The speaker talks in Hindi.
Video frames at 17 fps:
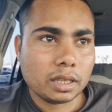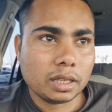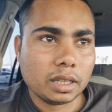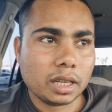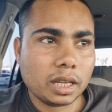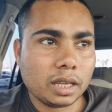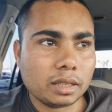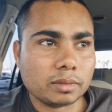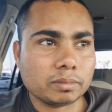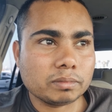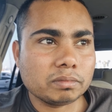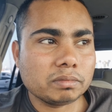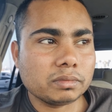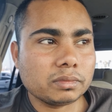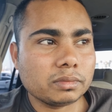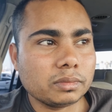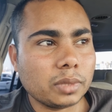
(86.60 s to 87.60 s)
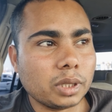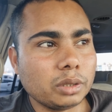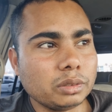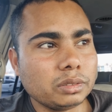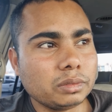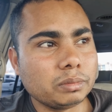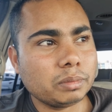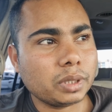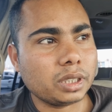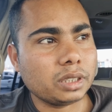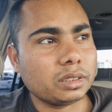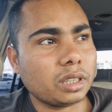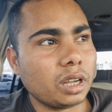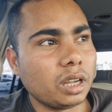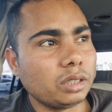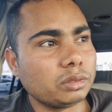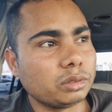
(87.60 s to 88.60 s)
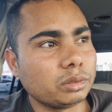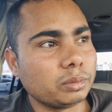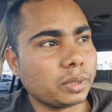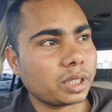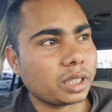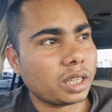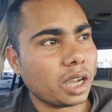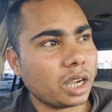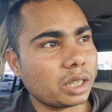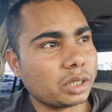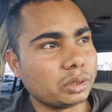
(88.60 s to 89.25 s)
यार बहुत परेशान हूँ मैं क्या